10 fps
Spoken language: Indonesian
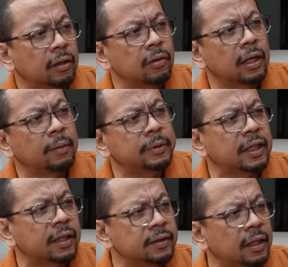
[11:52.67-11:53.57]
Kalau nggak
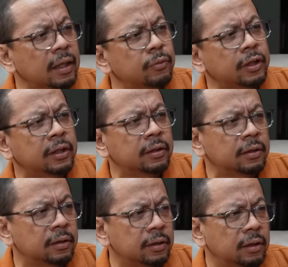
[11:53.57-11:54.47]
bisa kerja nggak mungkin
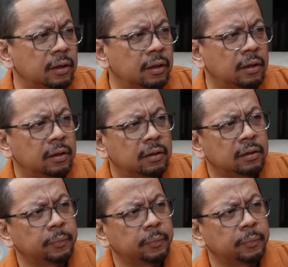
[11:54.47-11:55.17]
hmm.